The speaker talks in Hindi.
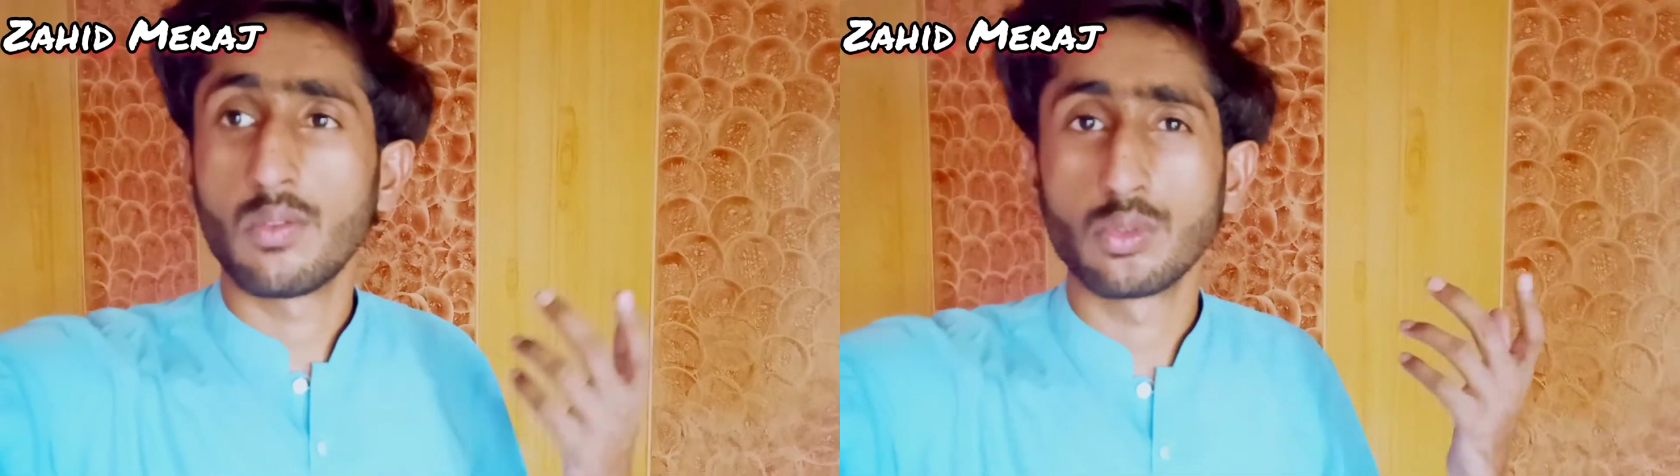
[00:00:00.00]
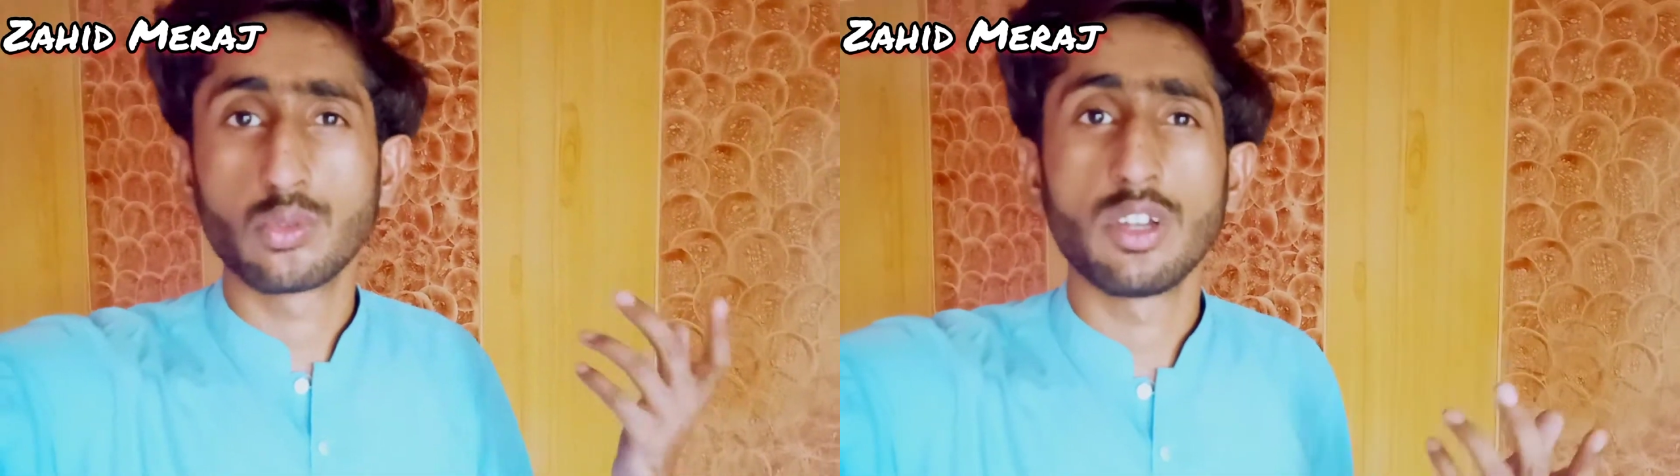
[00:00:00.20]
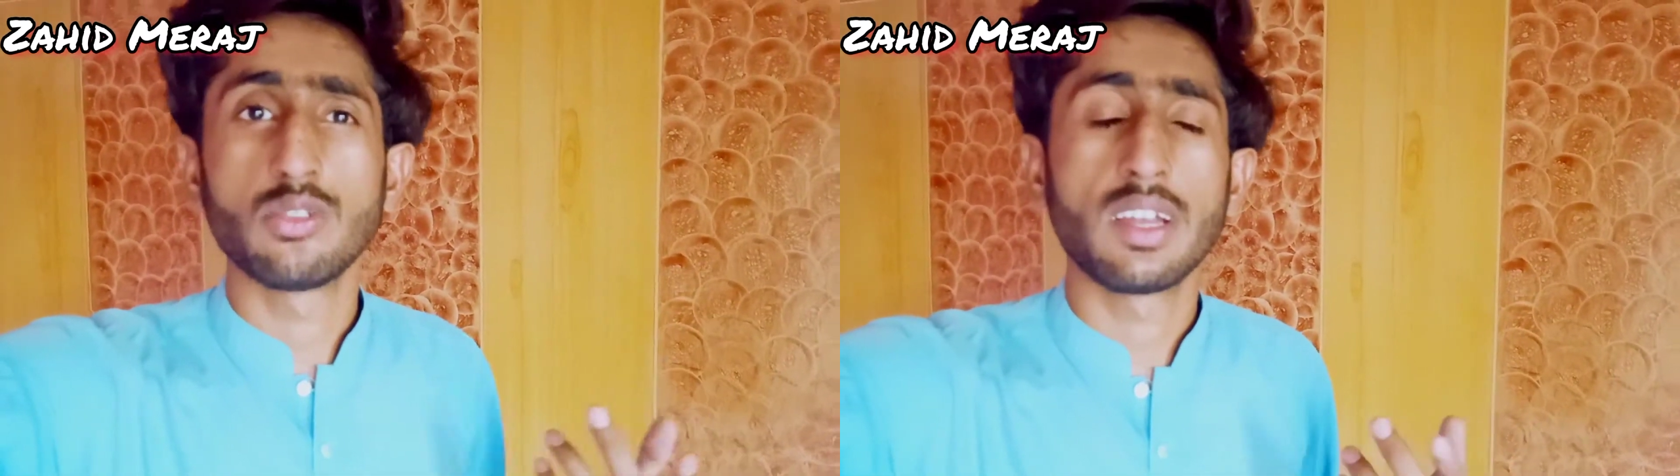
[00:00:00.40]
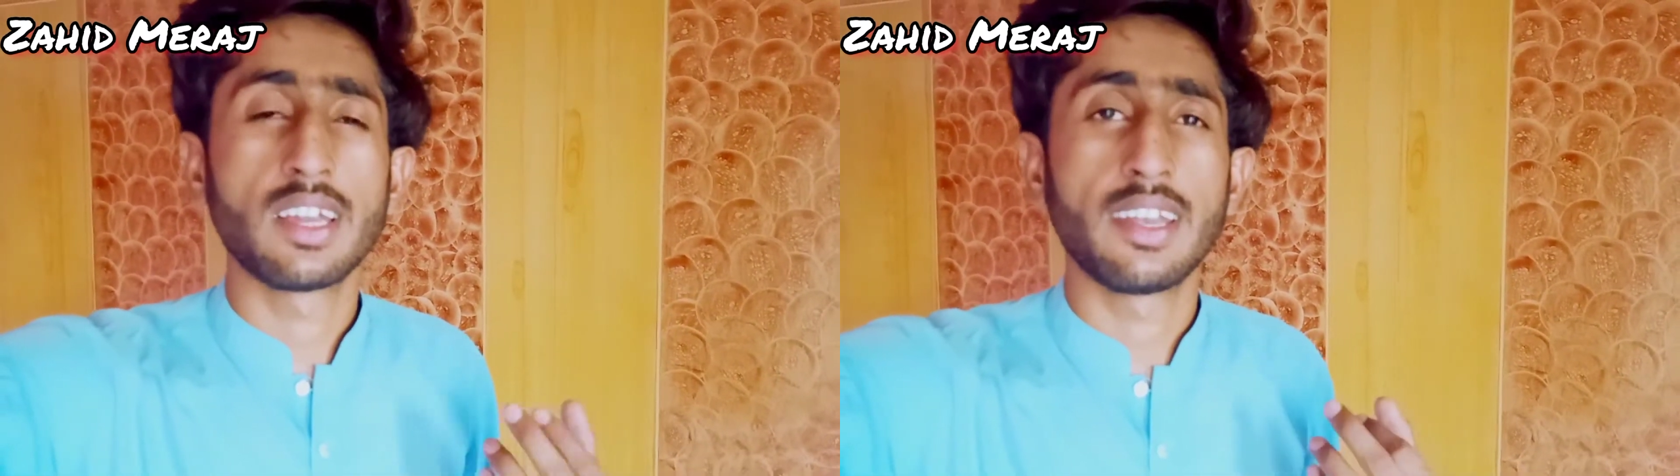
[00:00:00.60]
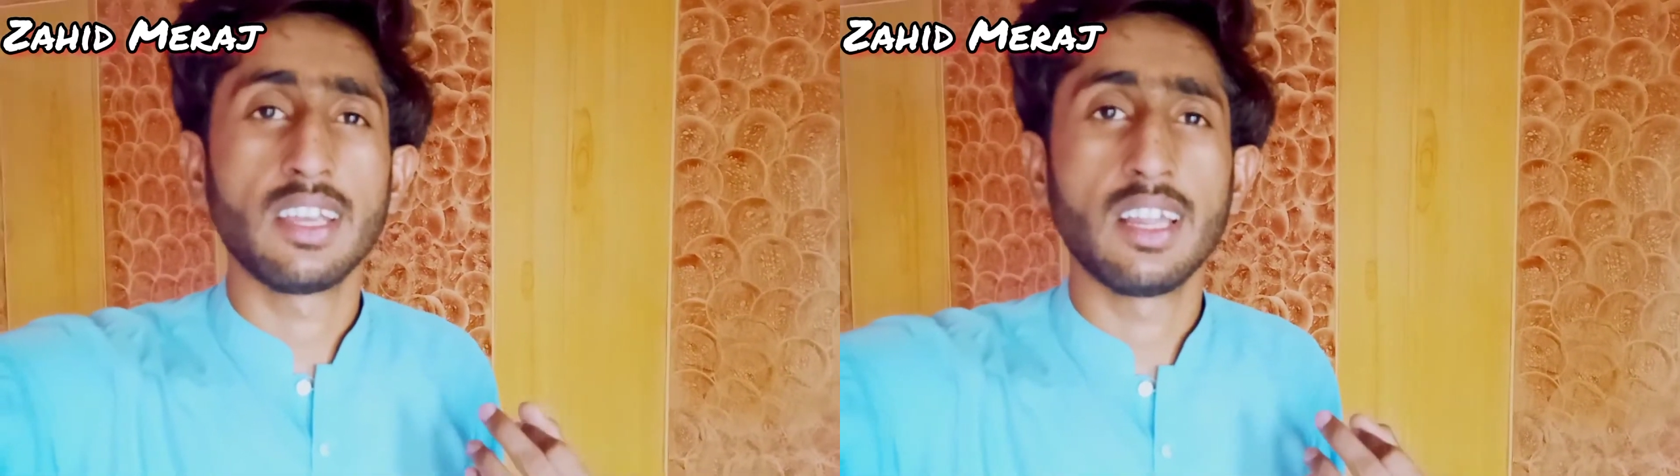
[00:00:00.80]
उसको एंजॉय
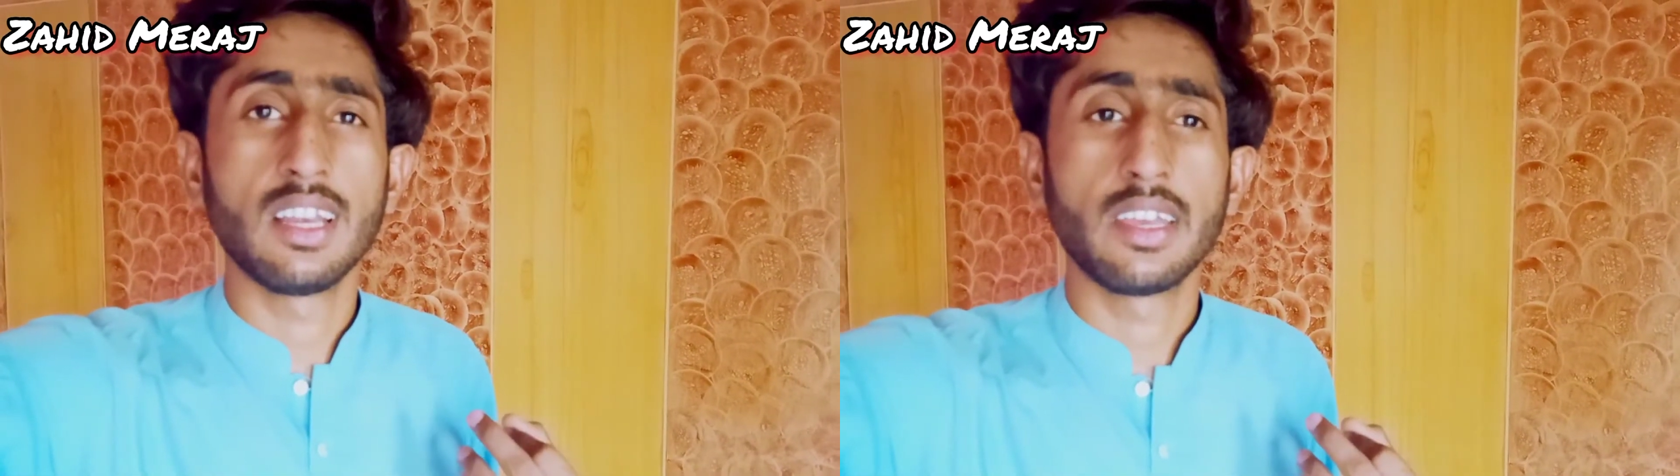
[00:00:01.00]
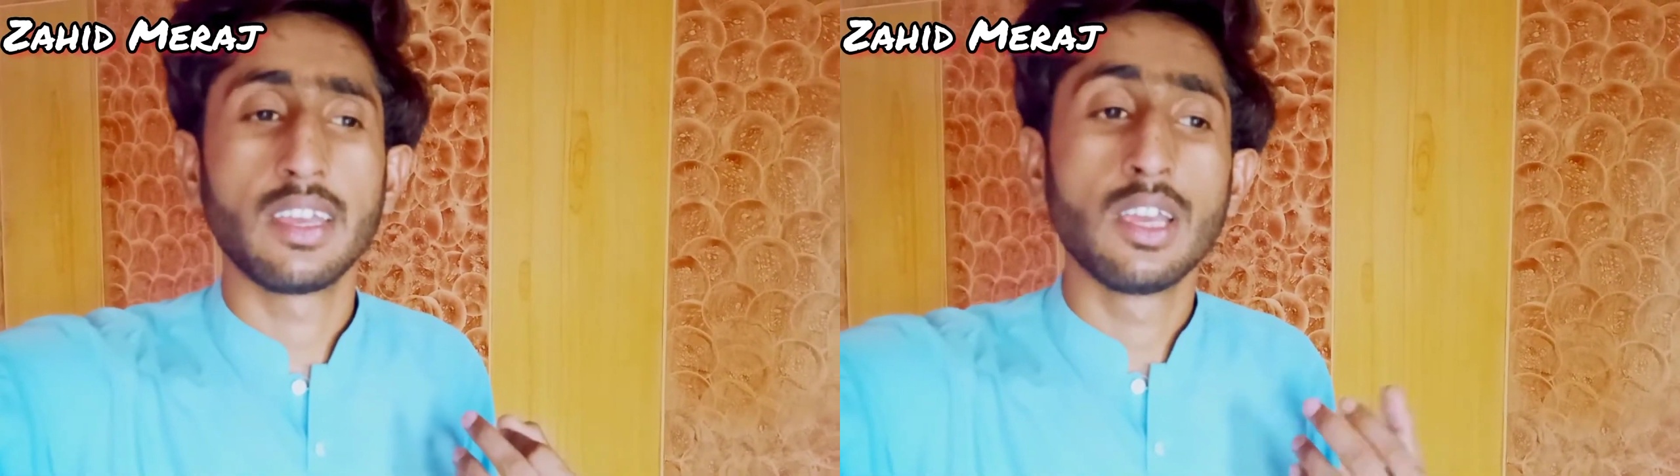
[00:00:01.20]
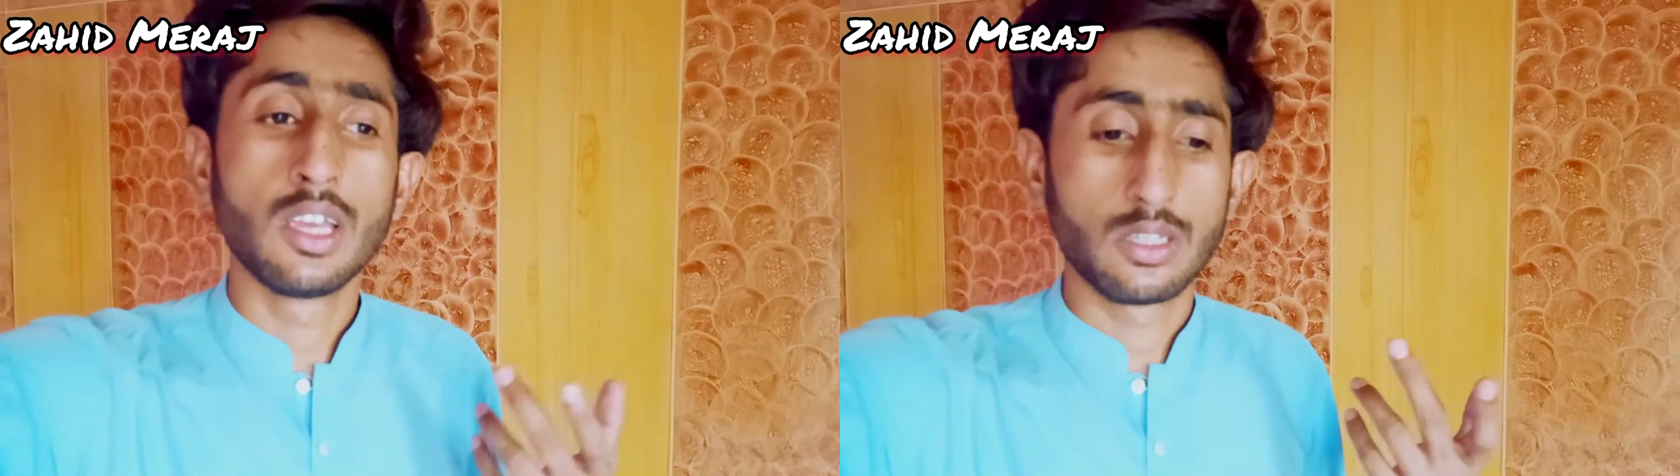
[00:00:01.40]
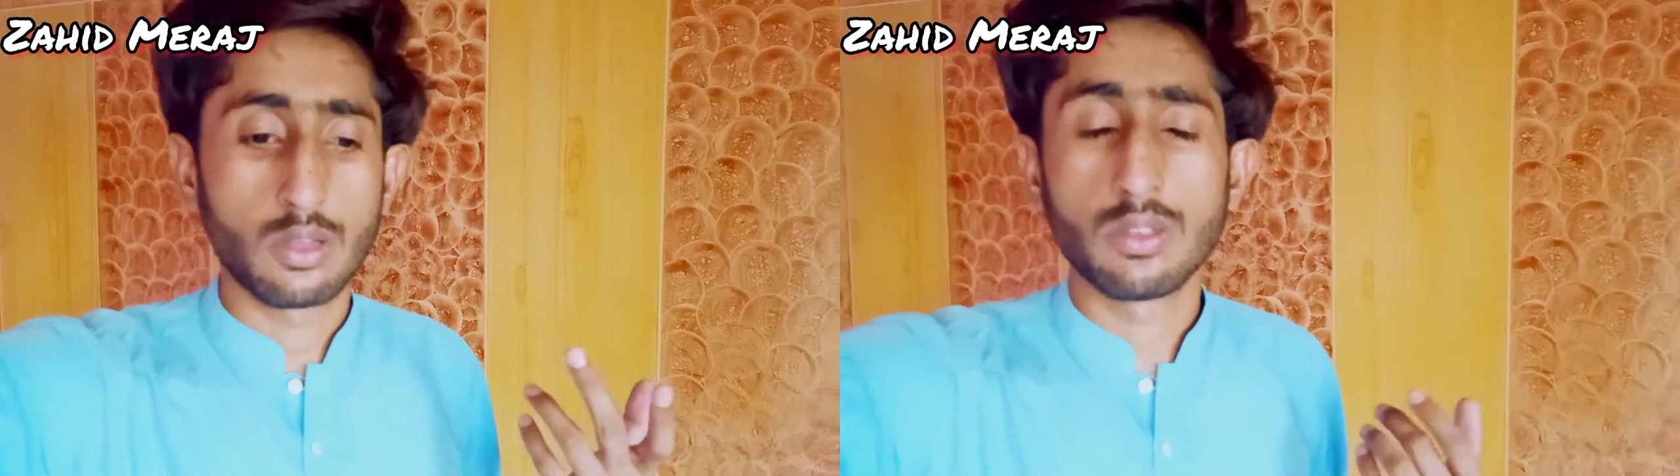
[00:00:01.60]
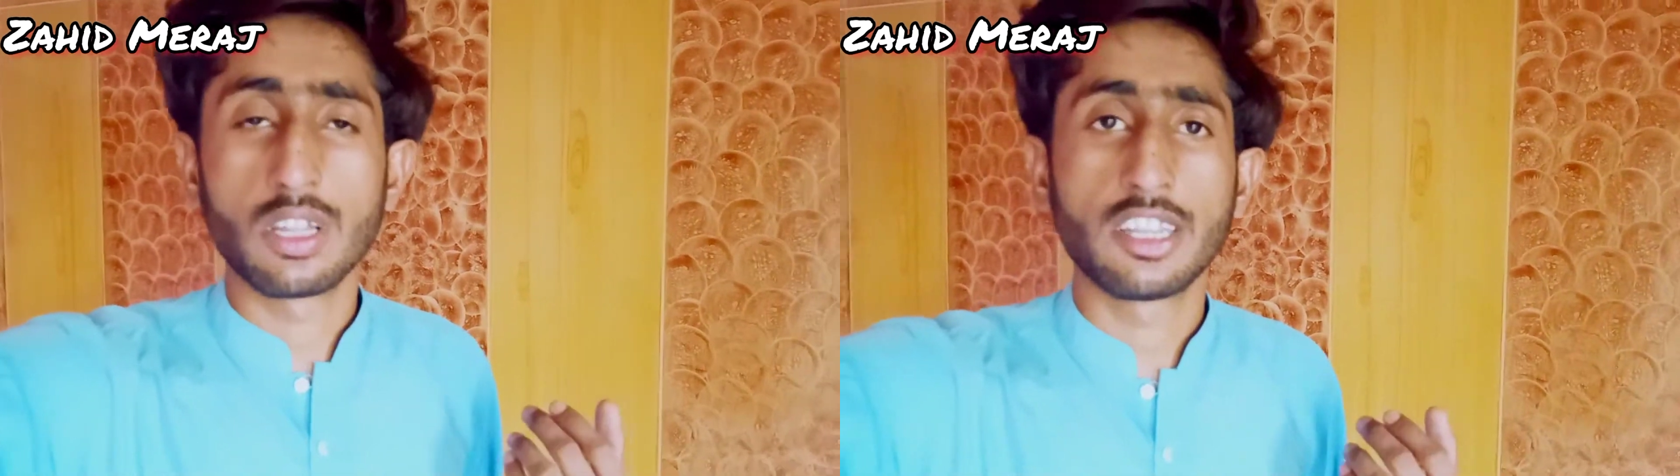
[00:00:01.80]
करने के लिए
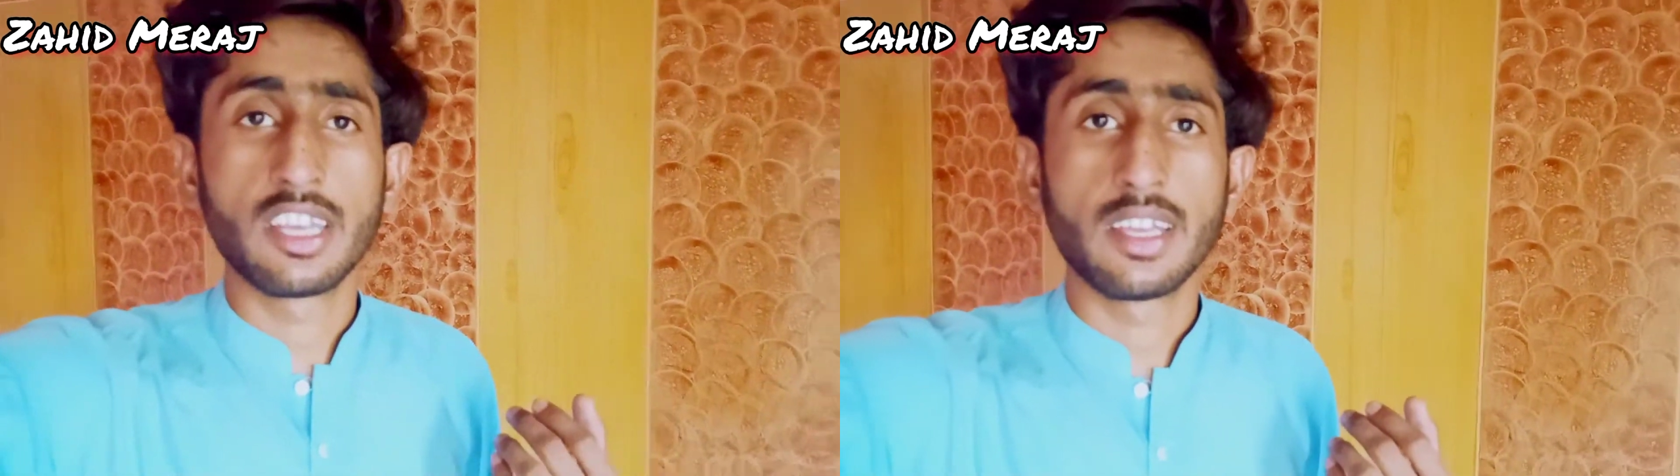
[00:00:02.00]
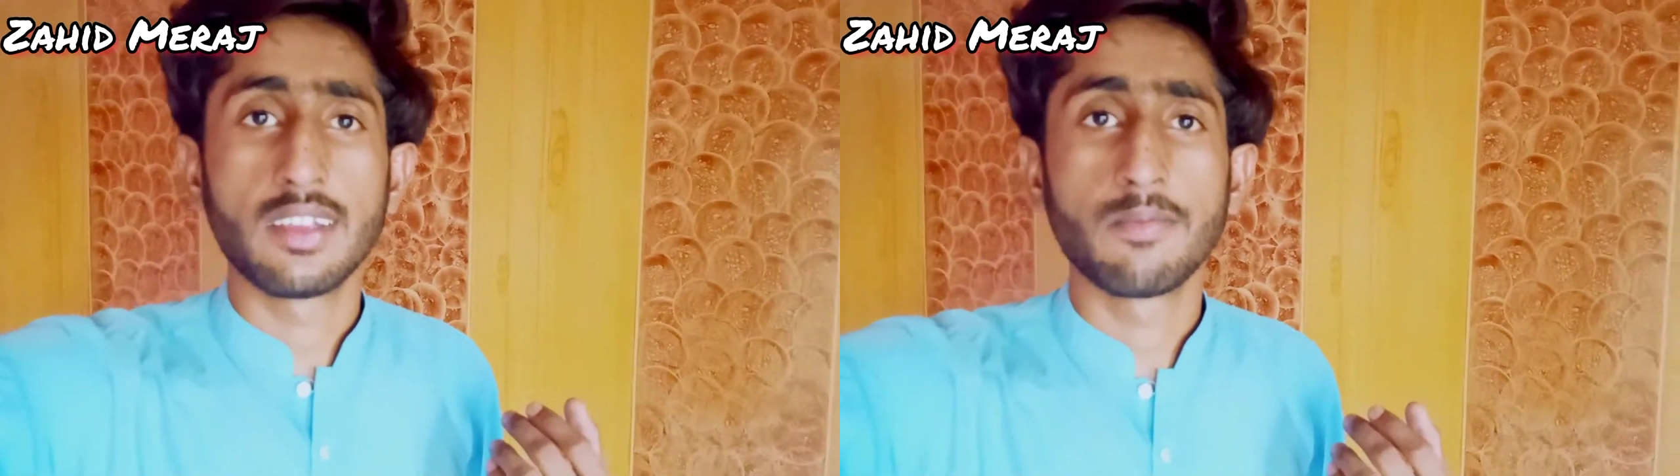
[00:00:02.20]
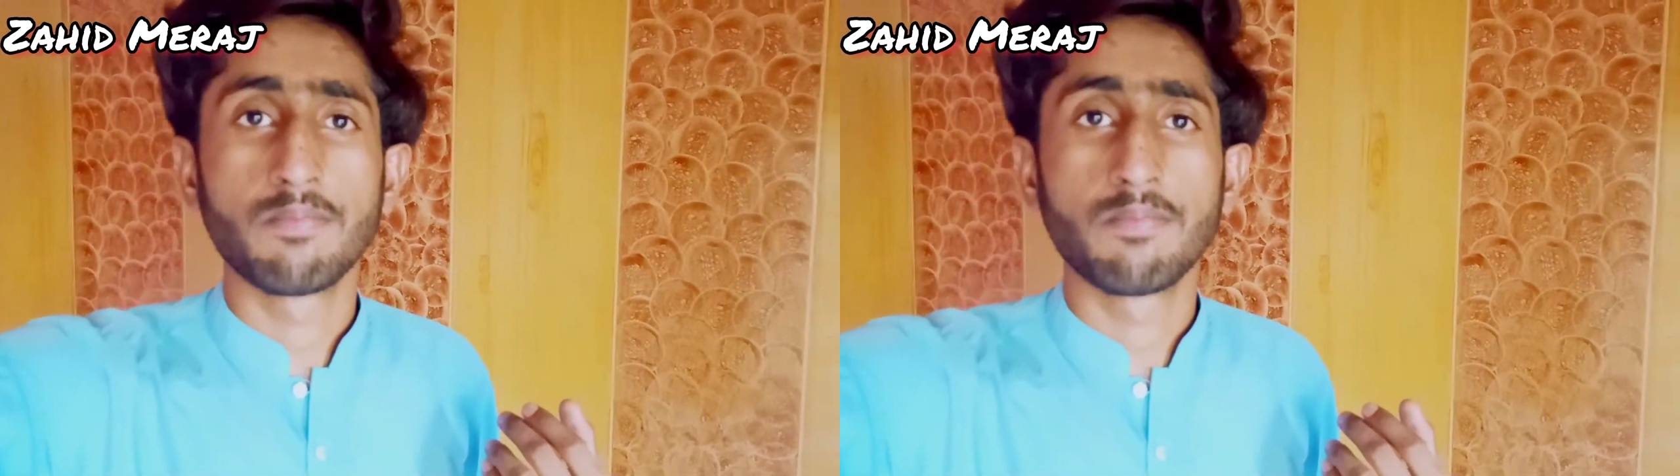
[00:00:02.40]
चलो चलते हैं